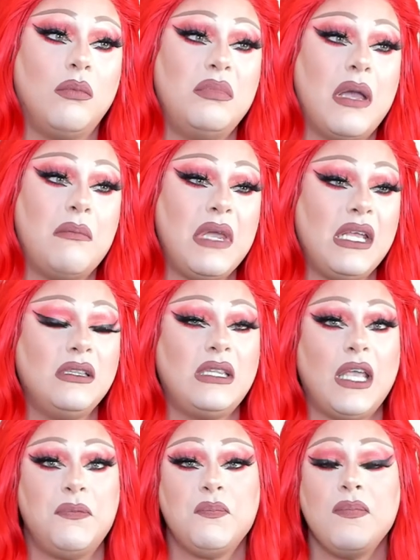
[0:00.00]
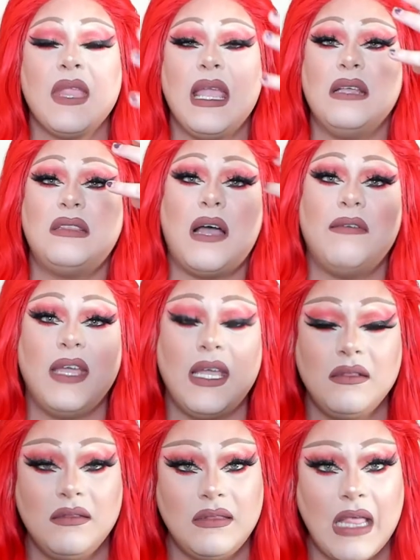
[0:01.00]
obviamente está
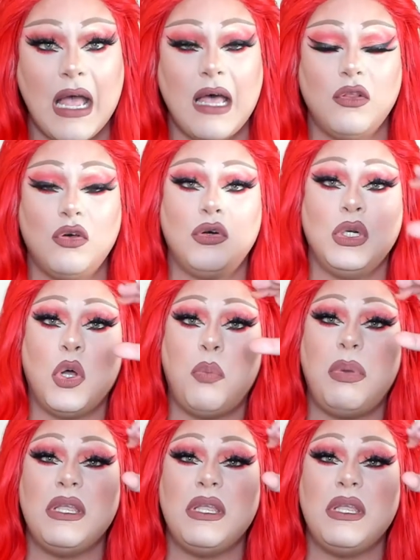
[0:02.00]
avejentado, los